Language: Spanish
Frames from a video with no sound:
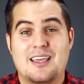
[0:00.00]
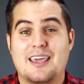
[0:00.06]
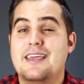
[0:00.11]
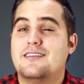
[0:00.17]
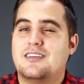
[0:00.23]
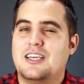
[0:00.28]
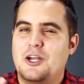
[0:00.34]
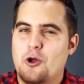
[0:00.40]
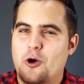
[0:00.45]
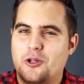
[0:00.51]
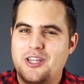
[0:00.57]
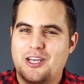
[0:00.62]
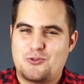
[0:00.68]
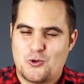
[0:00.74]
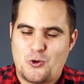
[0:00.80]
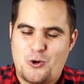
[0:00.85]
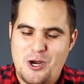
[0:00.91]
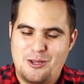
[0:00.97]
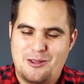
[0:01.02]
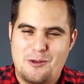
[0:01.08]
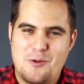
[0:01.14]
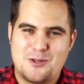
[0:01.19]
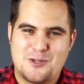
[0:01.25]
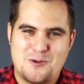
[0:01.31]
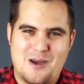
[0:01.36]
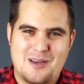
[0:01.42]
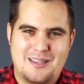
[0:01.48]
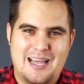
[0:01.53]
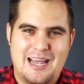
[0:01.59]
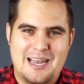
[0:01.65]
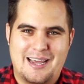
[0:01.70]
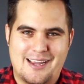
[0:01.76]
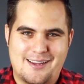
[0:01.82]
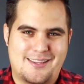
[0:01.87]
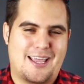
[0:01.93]
Y si no te has suscrito a nuestro
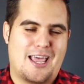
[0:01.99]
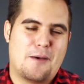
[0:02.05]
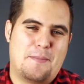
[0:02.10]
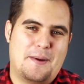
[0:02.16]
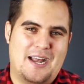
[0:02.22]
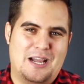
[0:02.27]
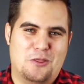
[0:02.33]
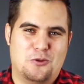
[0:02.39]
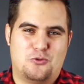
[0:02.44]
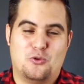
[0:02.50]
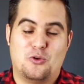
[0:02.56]
canal, ¿qué estás esperando?